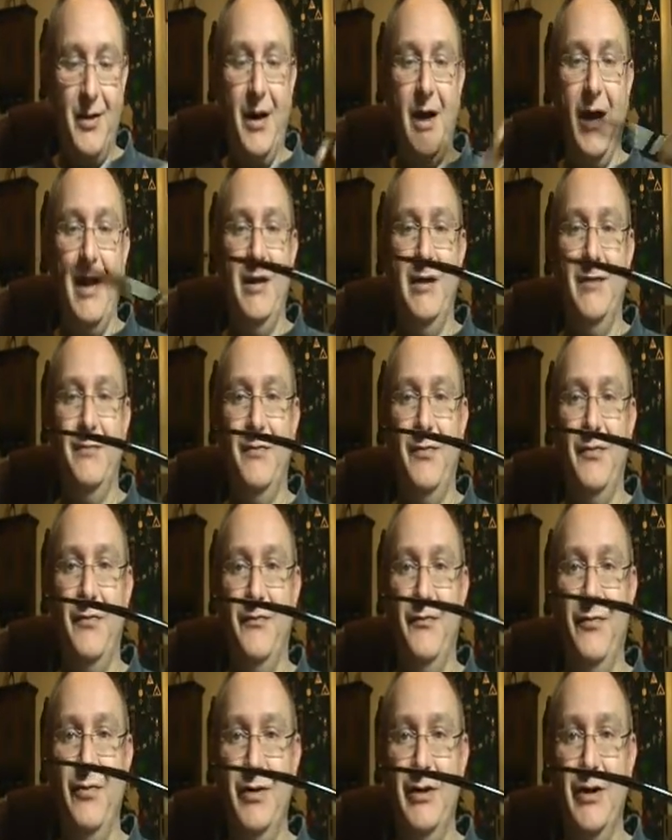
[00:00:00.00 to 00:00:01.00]
Einem
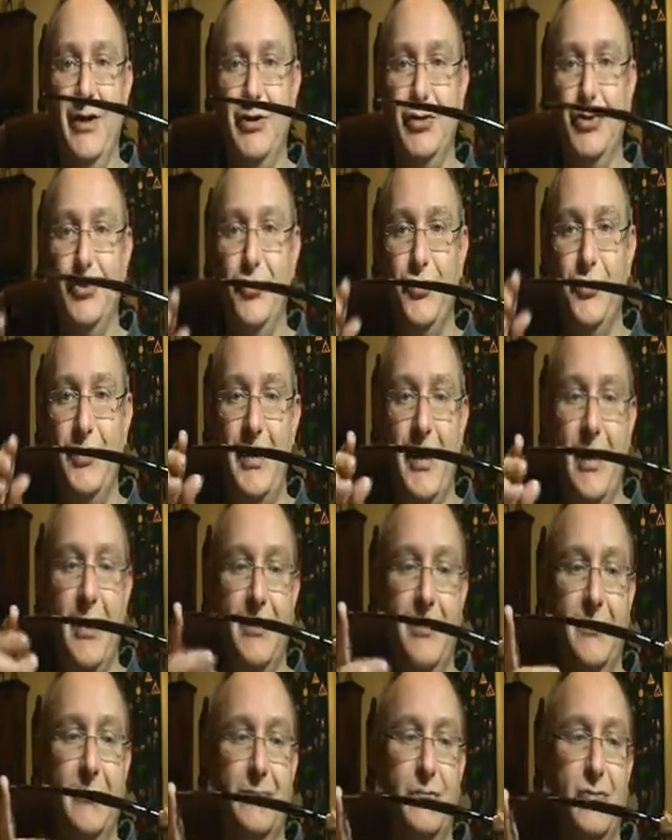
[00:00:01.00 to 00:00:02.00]
wunderschönen
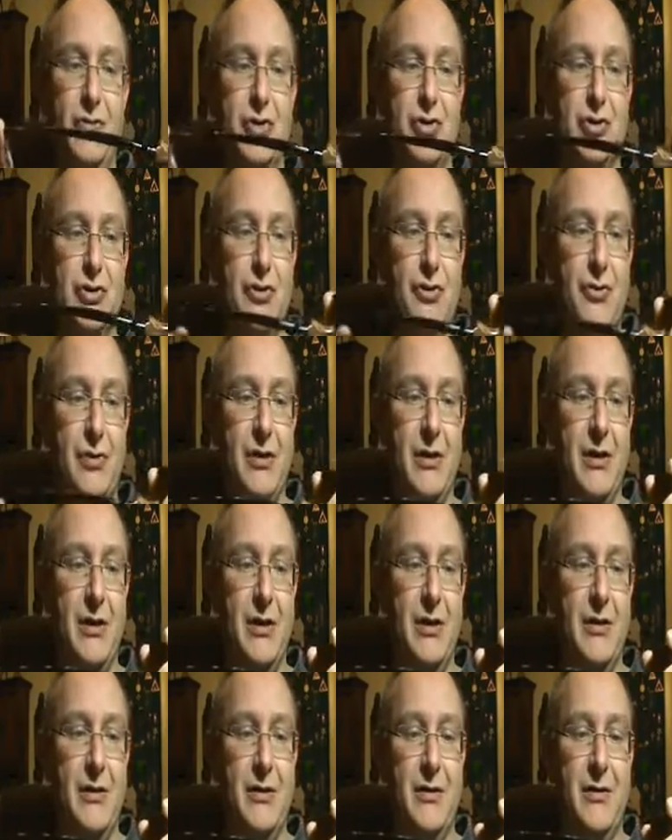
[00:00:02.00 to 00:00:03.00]
langen Mundstück.
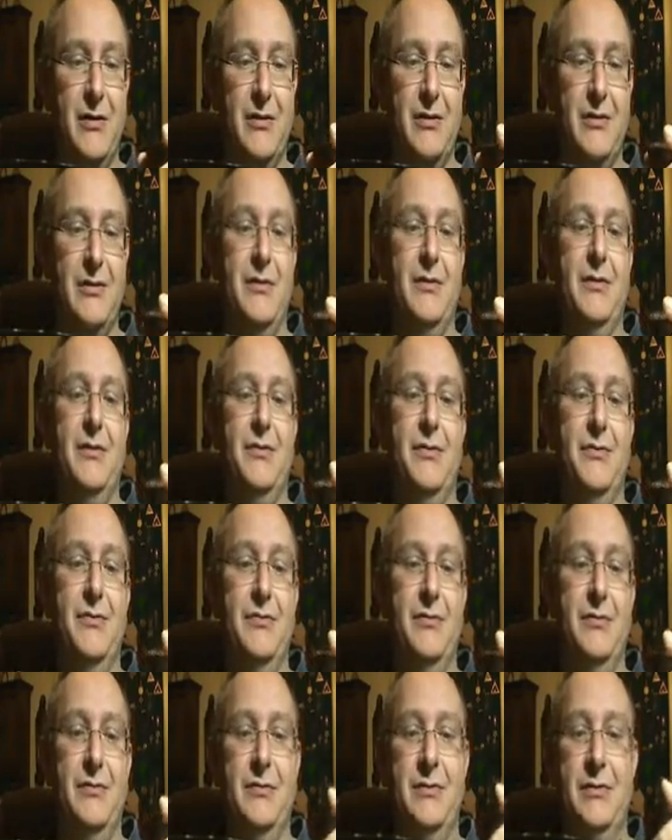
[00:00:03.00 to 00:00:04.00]

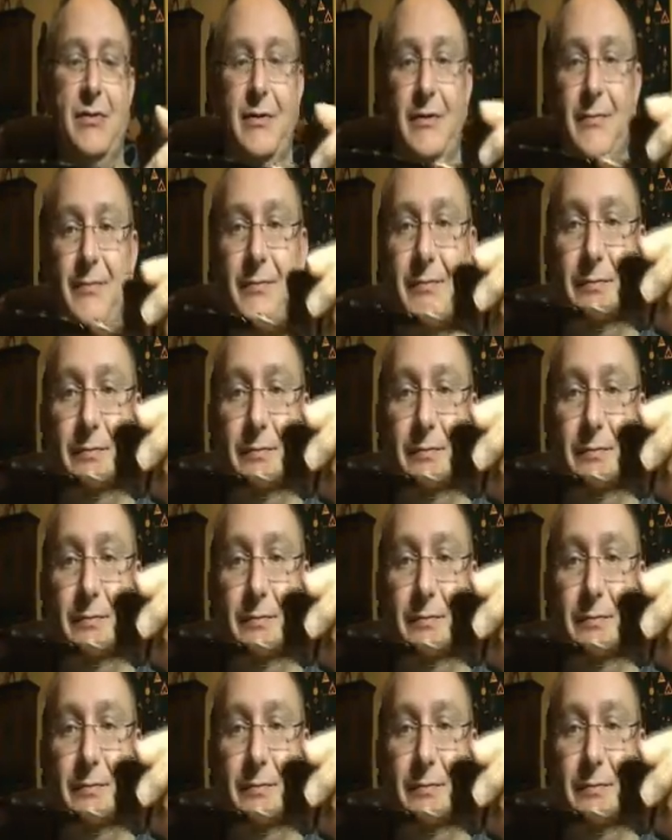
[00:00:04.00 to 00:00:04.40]
Und